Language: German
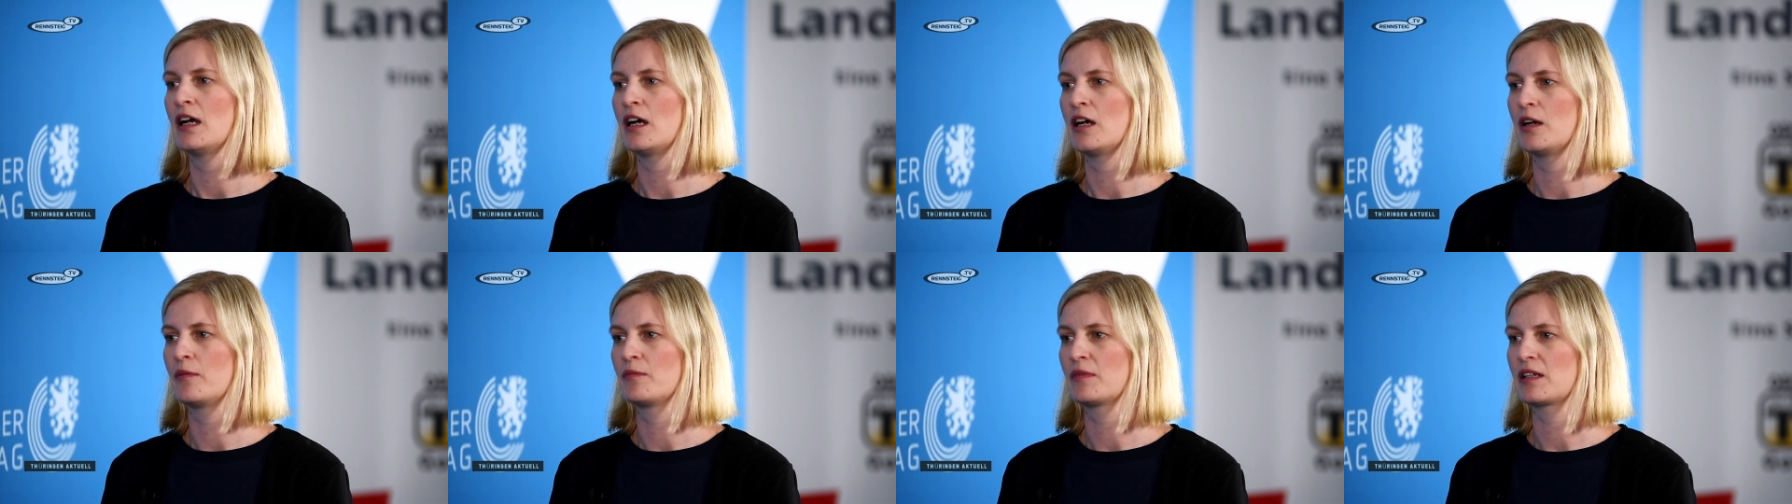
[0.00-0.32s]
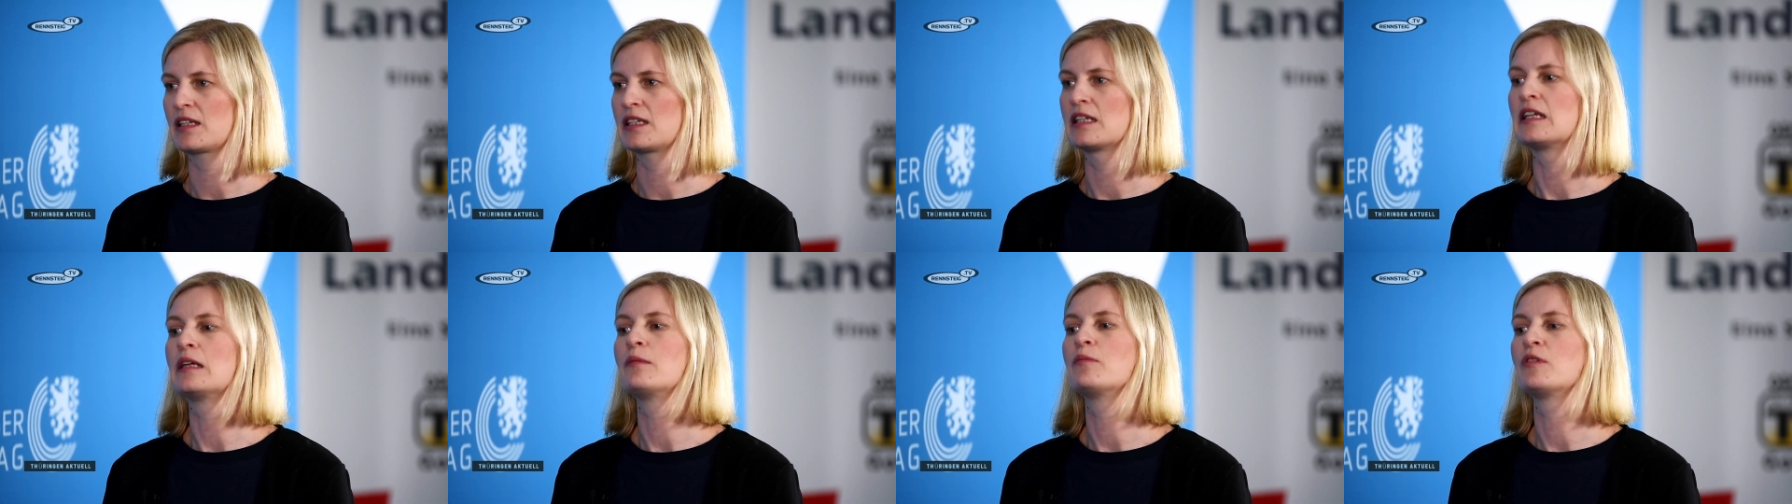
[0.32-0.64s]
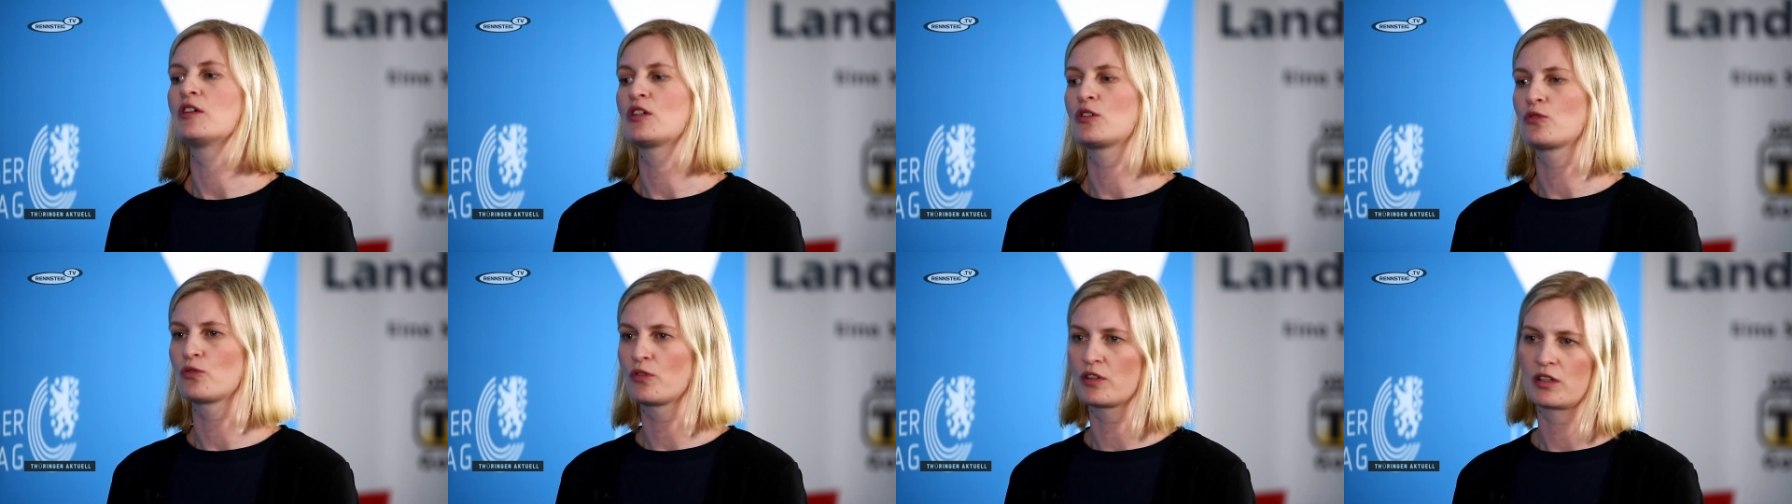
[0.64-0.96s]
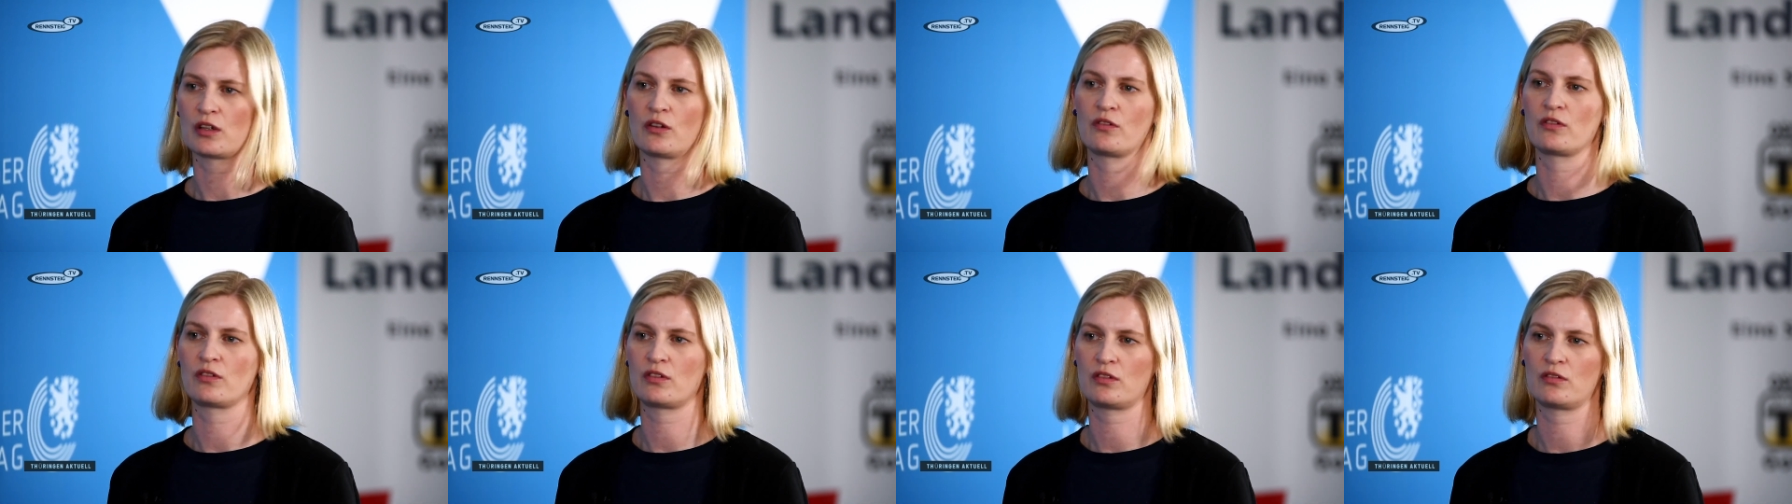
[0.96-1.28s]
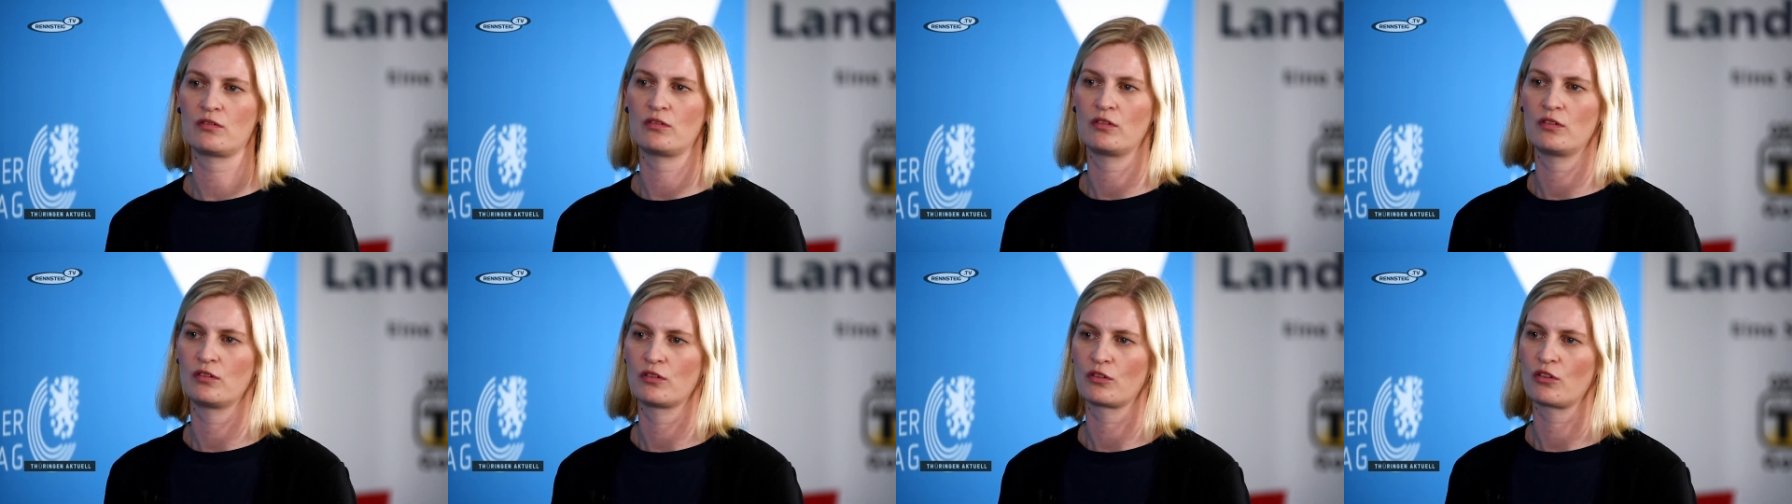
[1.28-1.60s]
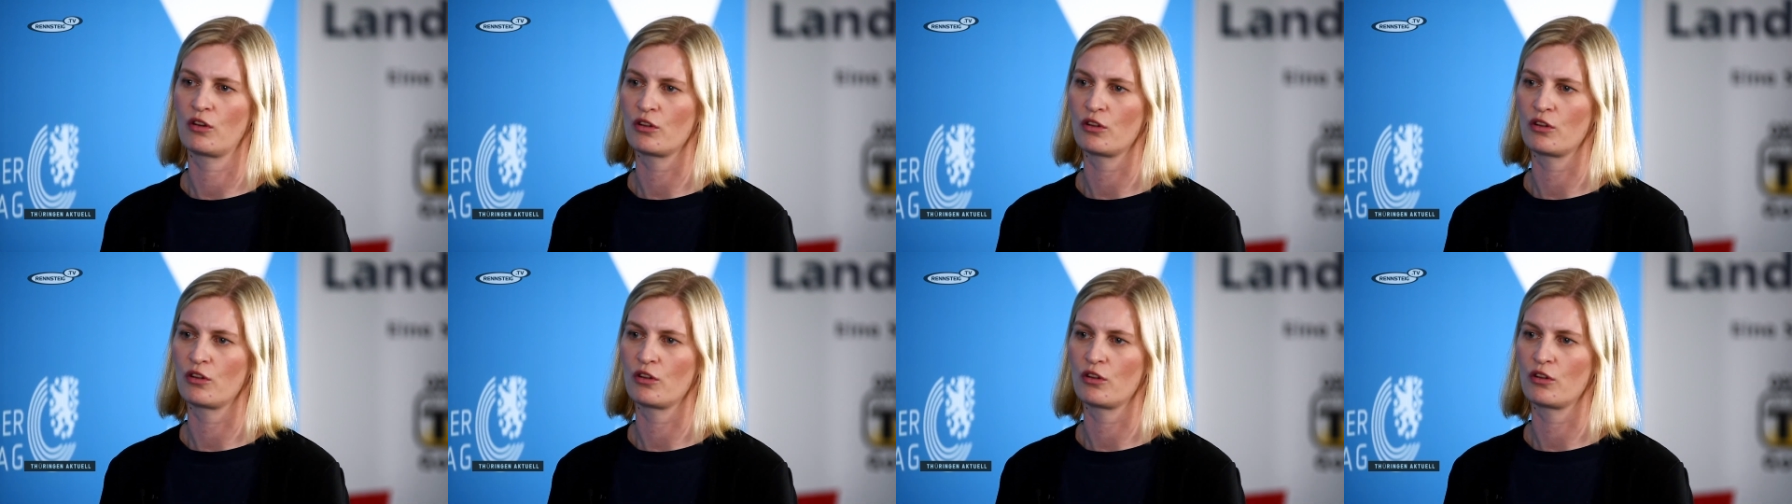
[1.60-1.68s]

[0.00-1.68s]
Ähm, das nehme ich durchaus äh,